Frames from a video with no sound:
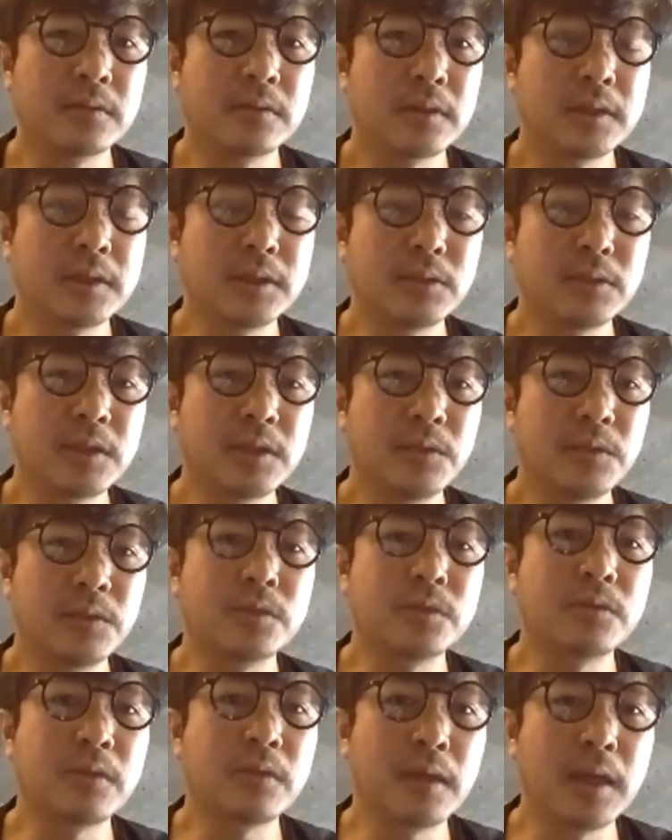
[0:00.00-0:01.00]
きちんと記録
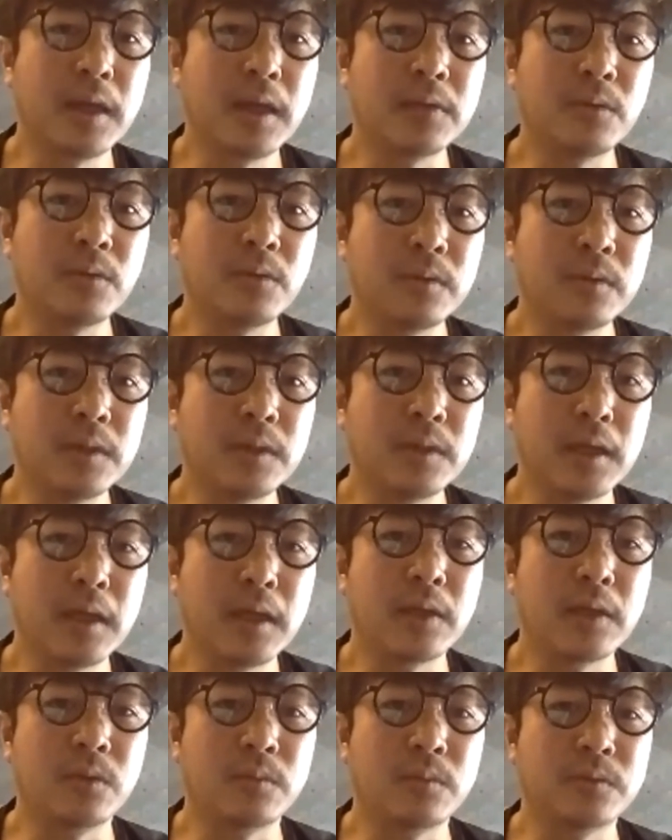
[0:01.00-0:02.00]
しておかないといけな
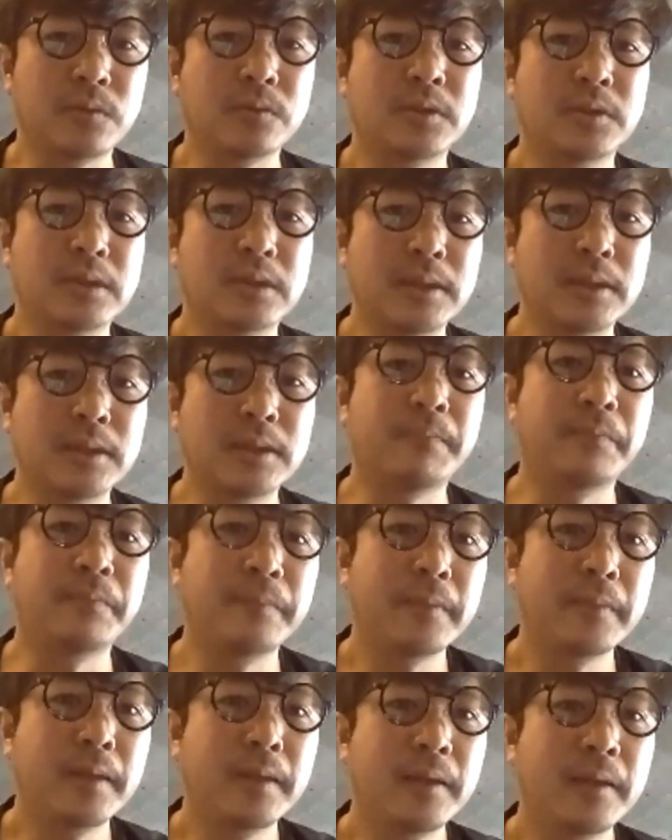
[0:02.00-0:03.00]
いと思うし、
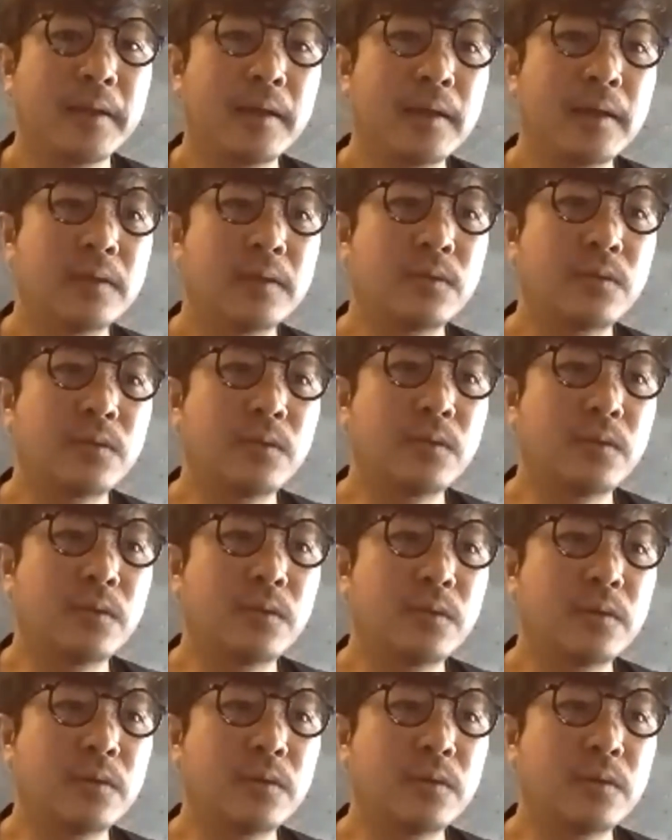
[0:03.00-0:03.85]
あの